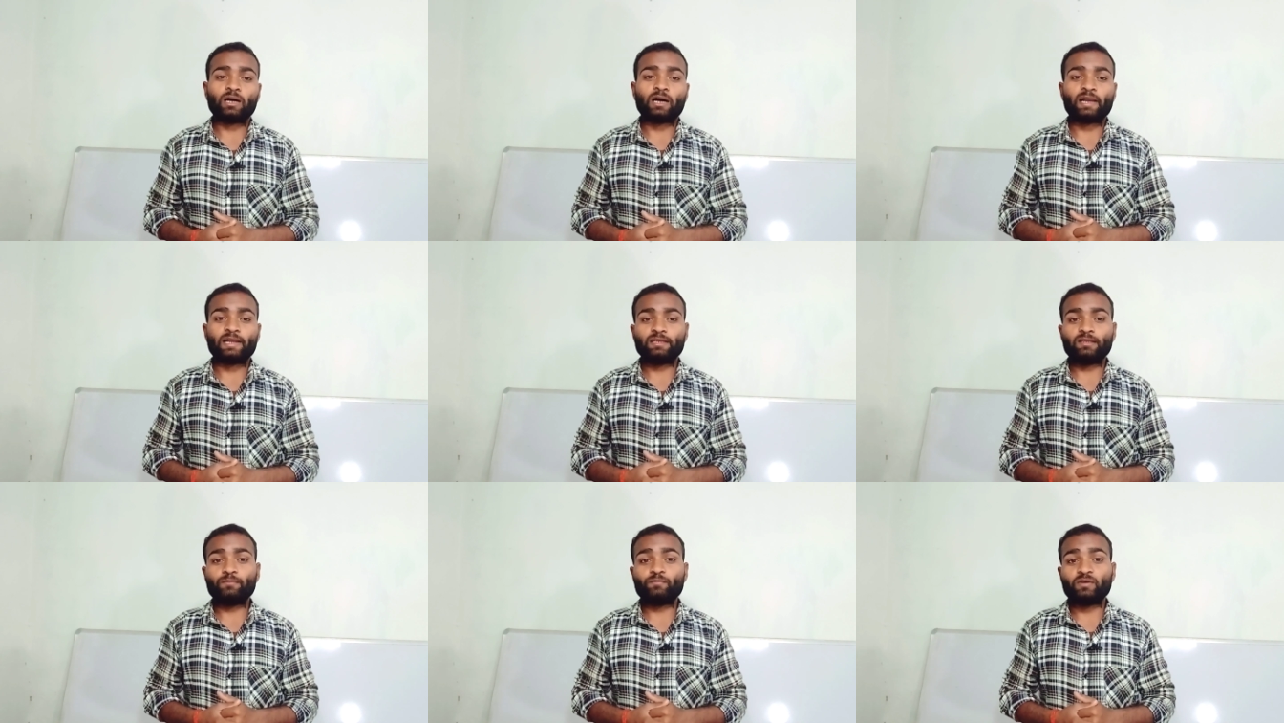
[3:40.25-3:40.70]

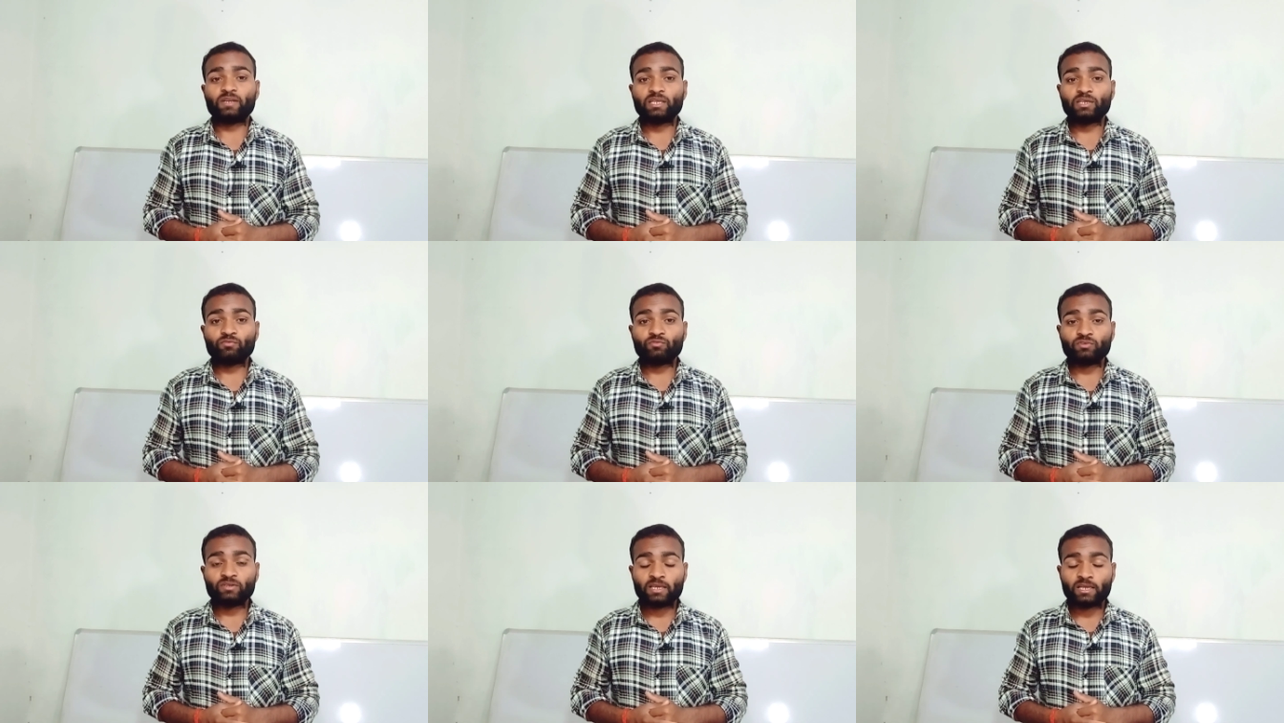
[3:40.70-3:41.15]
आईडी
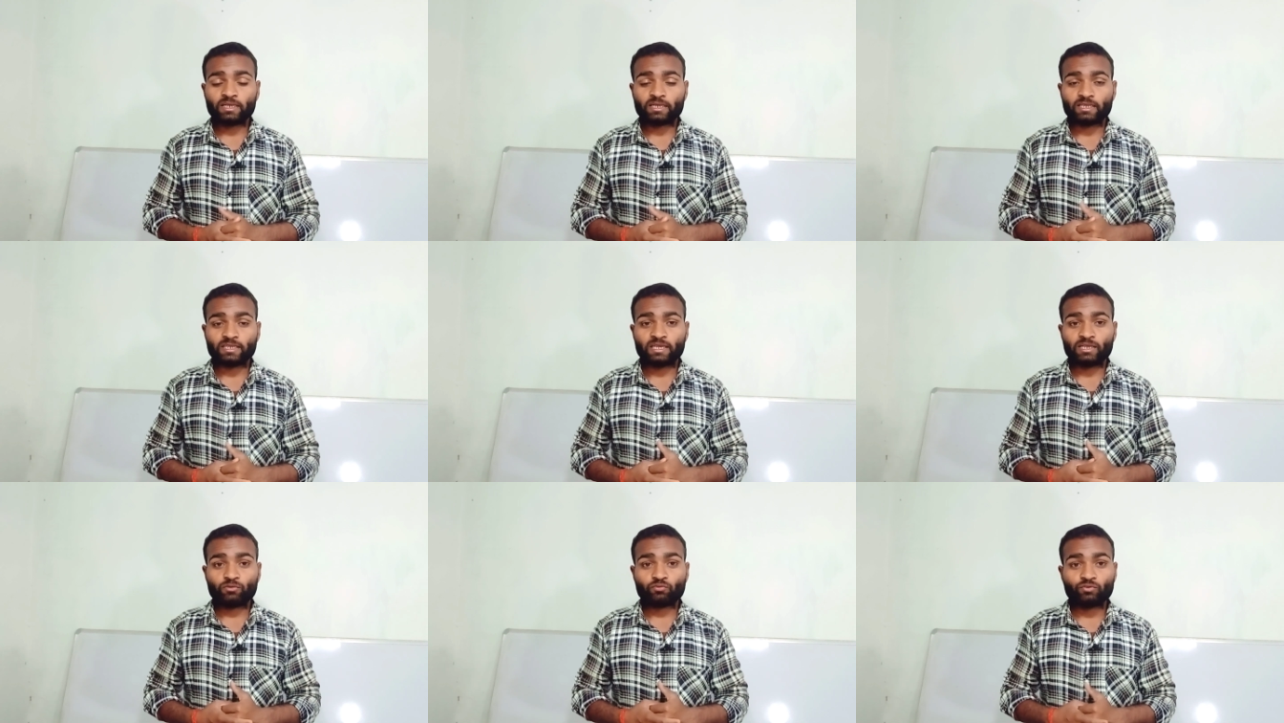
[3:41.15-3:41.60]
बनी हुई है
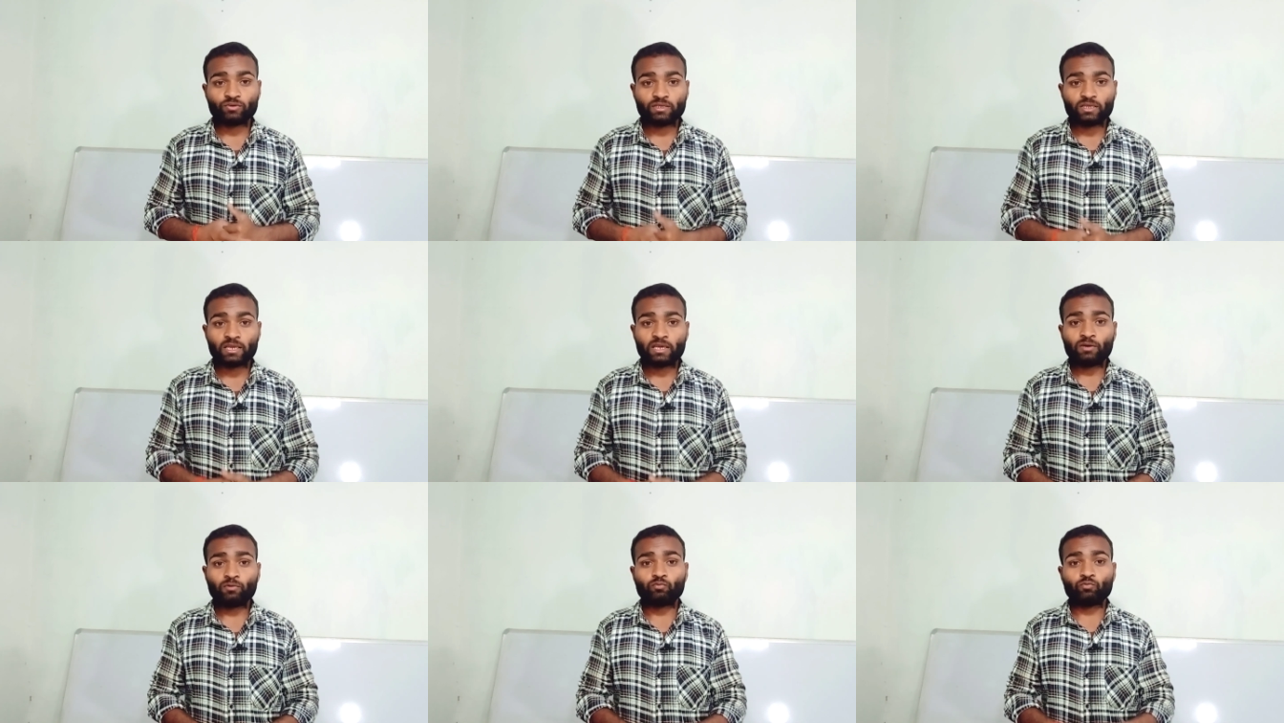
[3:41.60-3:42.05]
क्रिएट
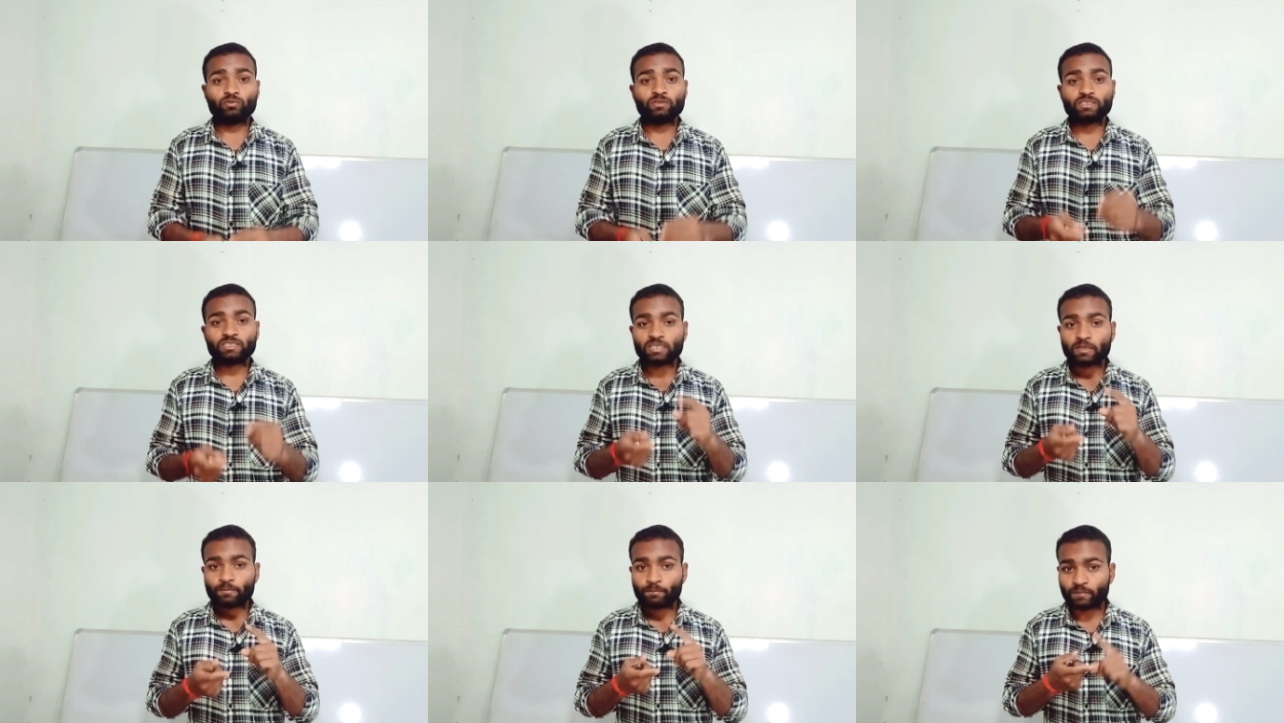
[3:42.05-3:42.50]
हुई है उन
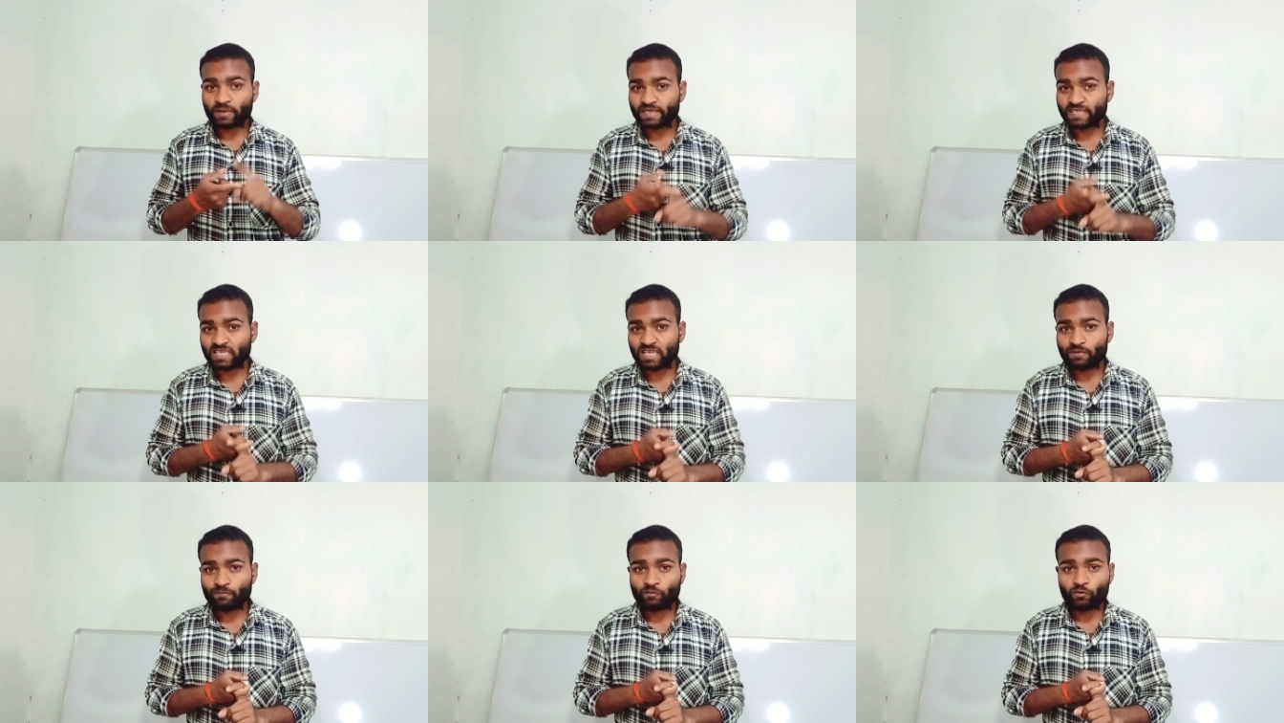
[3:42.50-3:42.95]
सब
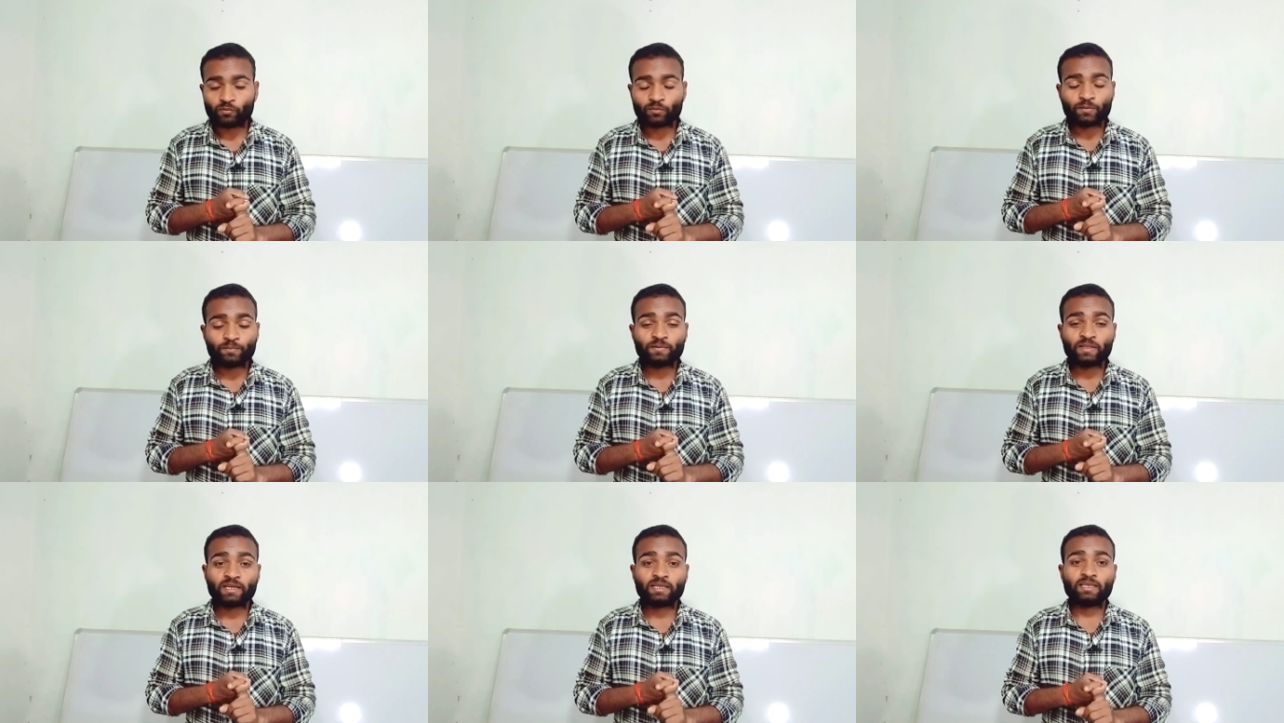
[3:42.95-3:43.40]
पर ये
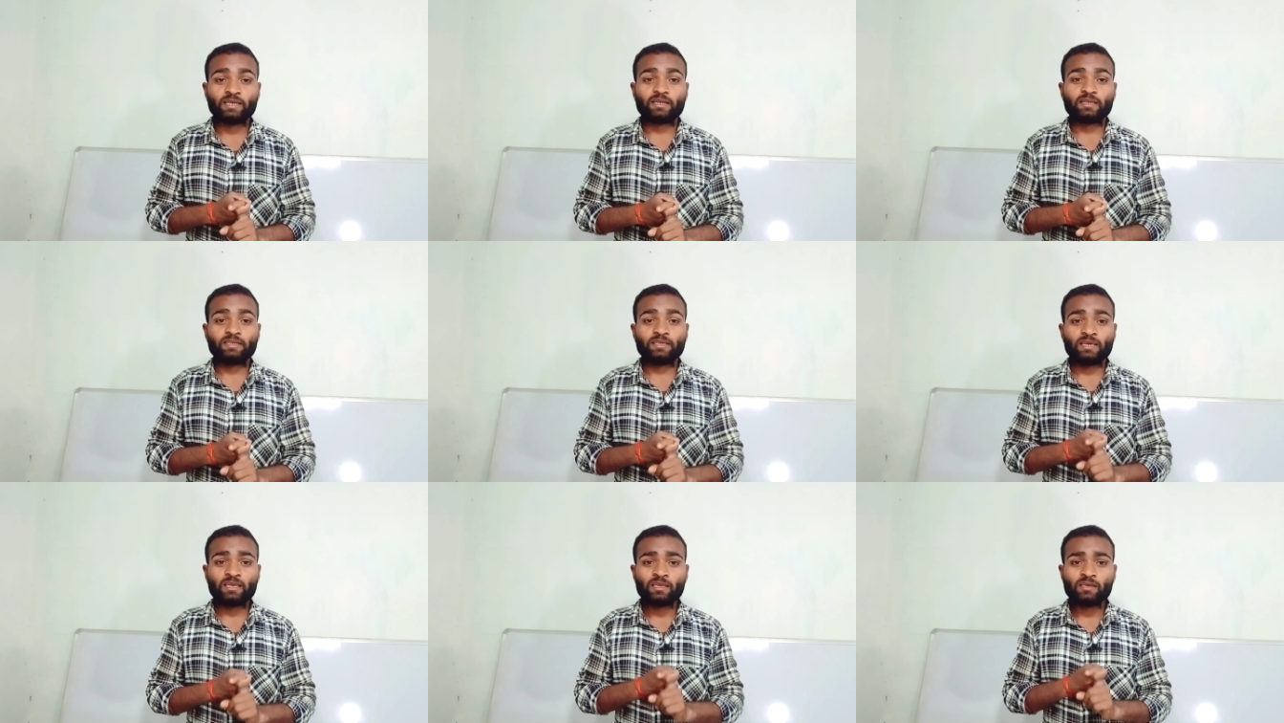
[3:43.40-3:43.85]
प्रॉब्लम देखने
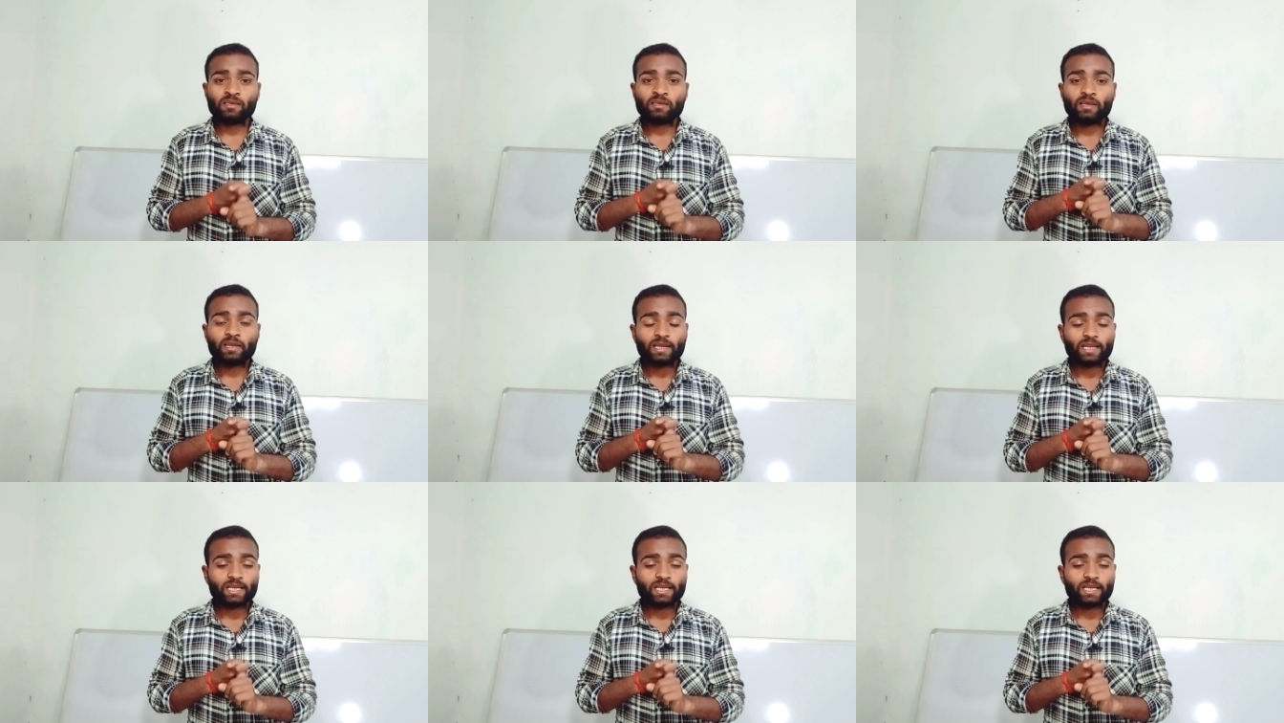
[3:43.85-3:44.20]
के लिए